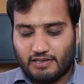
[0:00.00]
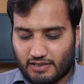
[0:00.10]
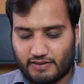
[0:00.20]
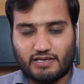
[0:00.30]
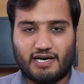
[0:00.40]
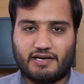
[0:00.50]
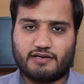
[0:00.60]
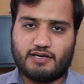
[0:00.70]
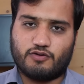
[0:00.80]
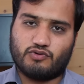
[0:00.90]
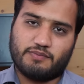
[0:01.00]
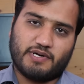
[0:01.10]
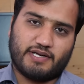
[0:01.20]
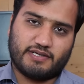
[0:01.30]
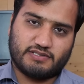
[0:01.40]
अगर गाढ़ा रखना हो तो आप
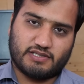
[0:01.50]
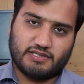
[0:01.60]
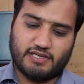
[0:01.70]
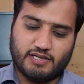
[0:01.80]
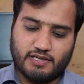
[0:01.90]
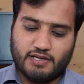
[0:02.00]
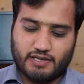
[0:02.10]
गाढ़ा रख सकते हैं